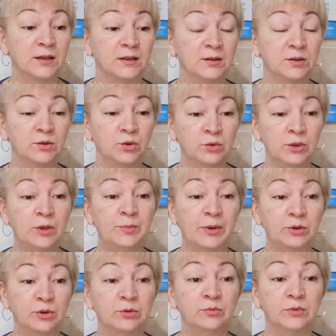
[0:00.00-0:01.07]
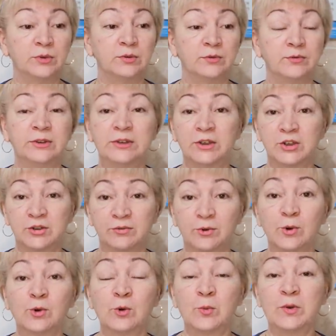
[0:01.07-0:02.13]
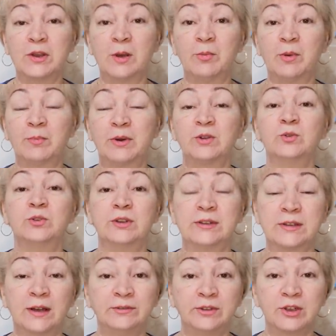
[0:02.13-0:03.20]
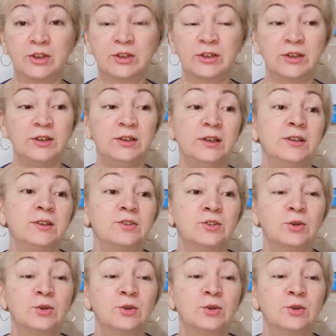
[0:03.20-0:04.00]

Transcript: Э, ну и потом в этот же влог у меня попадет и завтрашний день,